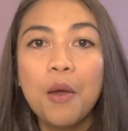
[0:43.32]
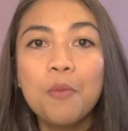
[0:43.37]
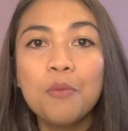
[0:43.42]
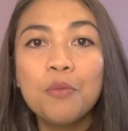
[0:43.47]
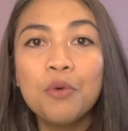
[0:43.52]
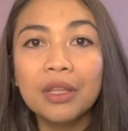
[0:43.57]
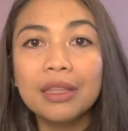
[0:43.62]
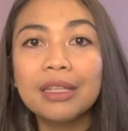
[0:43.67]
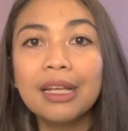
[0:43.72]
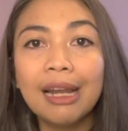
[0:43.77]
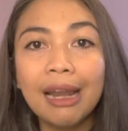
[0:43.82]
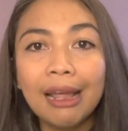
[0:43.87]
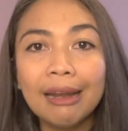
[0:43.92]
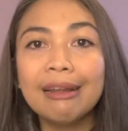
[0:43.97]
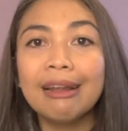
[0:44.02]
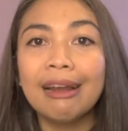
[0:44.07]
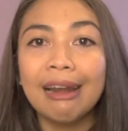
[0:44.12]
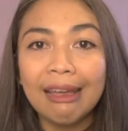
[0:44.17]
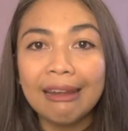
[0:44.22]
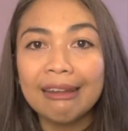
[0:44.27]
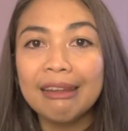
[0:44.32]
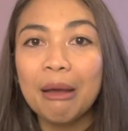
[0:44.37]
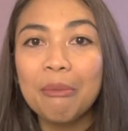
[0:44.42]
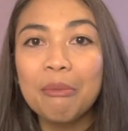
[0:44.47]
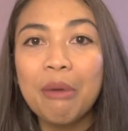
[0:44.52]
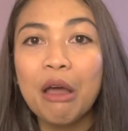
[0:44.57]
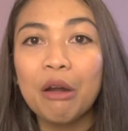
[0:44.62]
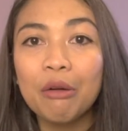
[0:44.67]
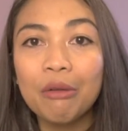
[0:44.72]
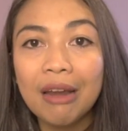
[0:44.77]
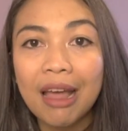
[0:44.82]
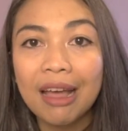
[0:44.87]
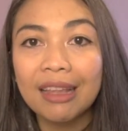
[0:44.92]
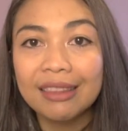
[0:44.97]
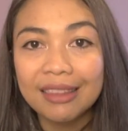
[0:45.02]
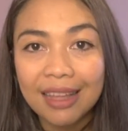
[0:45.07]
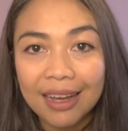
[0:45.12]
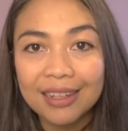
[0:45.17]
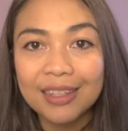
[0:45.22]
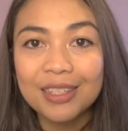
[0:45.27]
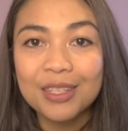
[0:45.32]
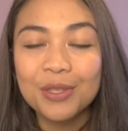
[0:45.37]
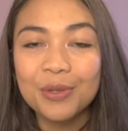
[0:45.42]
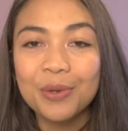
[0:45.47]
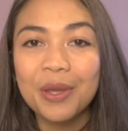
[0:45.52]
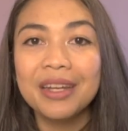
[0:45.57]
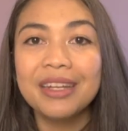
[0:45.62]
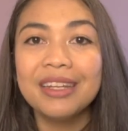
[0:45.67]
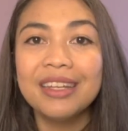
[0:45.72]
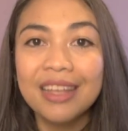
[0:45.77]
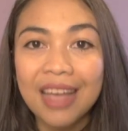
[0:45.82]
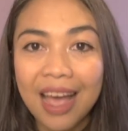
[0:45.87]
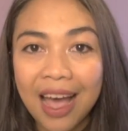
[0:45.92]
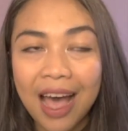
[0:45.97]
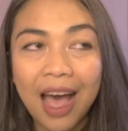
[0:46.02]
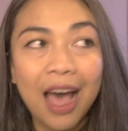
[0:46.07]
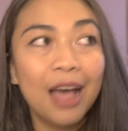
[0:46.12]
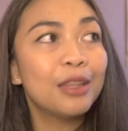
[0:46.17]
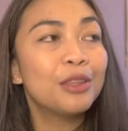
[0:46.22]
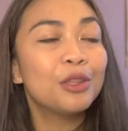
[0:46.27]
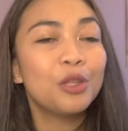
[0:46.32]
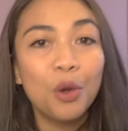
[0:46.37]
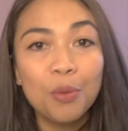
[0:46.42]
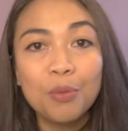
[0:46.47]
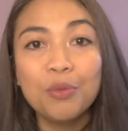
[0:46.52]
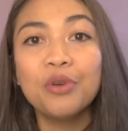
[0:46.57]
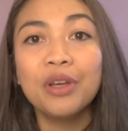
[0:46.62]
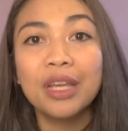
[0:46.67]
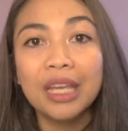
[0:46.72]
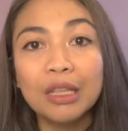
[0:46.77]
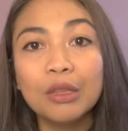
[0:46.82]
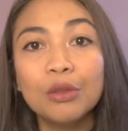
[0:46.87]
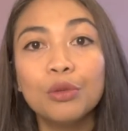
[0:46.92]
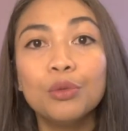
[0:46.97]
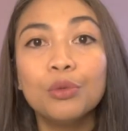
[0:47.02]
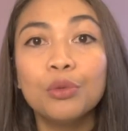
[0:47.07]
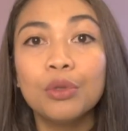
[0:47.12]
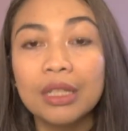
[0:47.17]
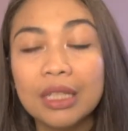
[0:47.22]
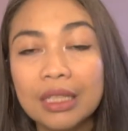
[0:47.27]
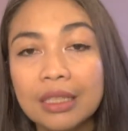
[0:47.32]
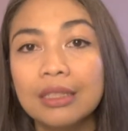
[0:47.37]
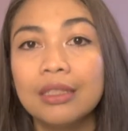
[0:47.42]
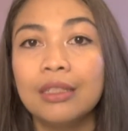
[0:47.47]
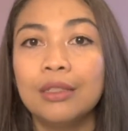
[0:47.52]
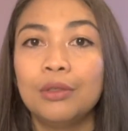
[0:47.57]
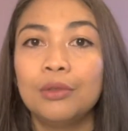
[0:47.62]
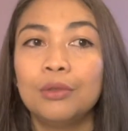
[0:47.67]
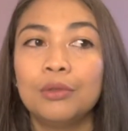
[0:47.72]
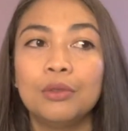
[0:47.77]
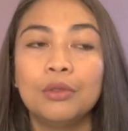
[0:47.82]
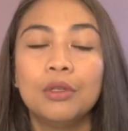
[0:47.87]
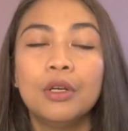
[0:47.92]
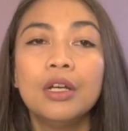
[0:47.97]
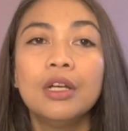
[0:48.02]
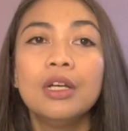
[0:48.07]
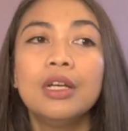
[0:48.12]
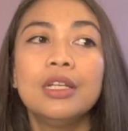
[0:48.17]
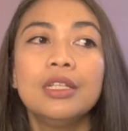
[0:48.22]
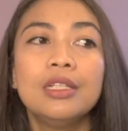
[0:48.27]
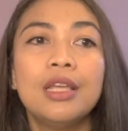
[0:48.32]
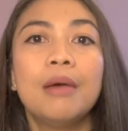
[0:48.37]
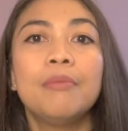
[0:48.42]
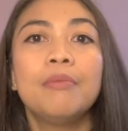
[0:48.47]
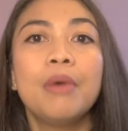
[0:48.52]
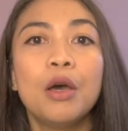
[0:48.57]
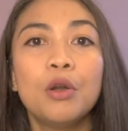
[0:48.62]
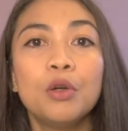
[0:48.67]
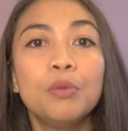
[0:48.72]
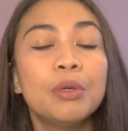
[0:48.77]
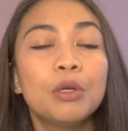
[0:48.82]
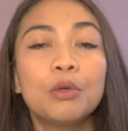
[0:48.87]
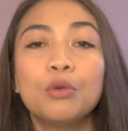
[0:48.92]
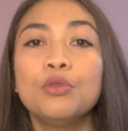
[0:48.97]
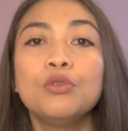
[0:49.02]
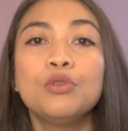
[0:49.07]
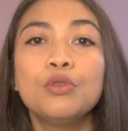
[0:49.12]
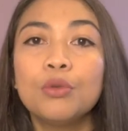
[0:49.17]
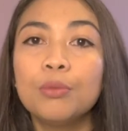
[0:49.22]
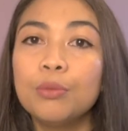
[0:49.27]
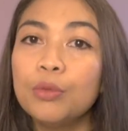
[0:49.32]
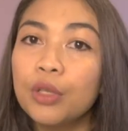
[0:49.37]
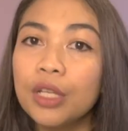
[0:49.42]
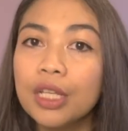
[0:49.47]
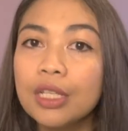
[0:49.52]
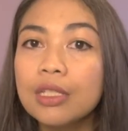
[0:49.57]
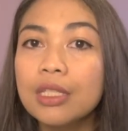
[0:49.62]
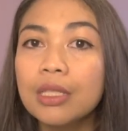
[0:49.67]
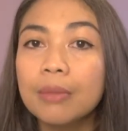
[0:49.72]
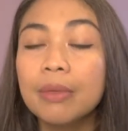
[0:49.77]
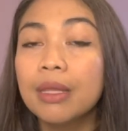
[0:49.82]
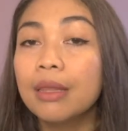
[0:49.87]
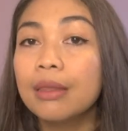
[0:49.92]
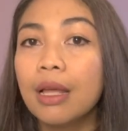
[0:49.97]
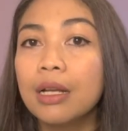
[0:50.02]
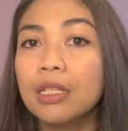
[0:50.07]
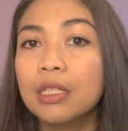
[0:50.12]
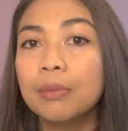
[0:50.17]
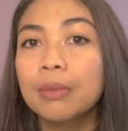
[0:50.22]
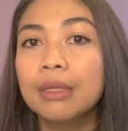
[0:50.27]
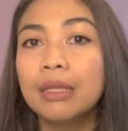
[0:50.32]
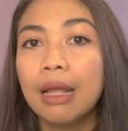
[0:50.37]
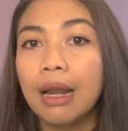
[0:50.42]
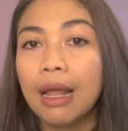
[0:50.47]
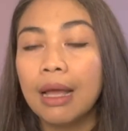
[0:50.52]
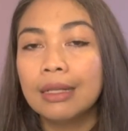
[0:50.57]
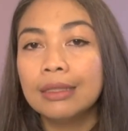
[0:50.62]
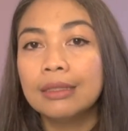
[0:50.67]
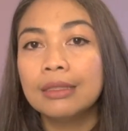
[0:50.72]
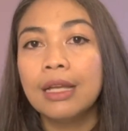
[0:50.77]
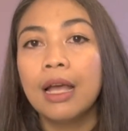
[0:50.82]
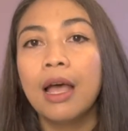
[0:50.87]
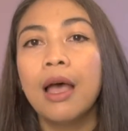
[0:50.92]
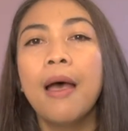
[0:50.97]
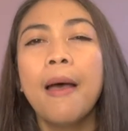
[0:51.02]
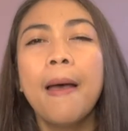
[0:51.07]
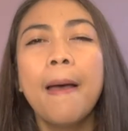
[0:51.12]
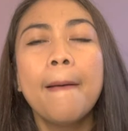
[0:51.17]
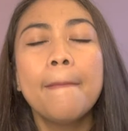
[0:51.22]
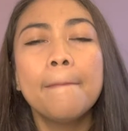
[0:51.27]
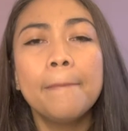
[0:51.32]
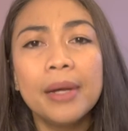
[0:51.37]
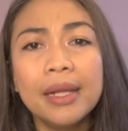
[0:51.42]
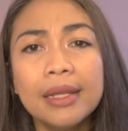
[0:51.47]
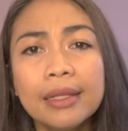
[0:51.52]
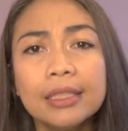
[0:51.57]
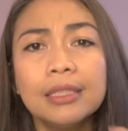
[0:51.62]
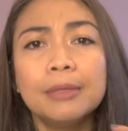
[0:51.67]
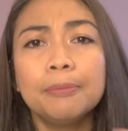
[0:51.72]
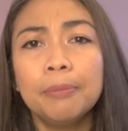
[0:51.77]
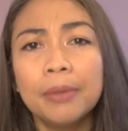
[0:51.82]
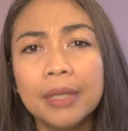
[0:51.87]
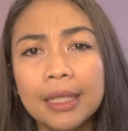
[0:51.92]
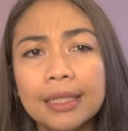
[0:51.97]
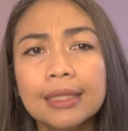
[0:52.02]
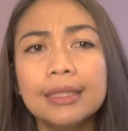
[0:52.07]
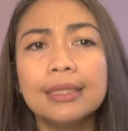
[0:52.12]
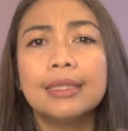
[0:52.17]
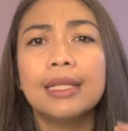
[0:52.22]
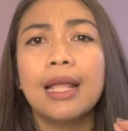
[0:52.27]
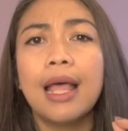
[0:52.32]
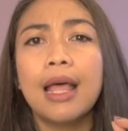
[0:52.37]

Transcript: buat klan-klan yang baru datang di Swedia atau mungkin turis gitu yang baru berkunjung mungkin sebentar-sebentar aja please please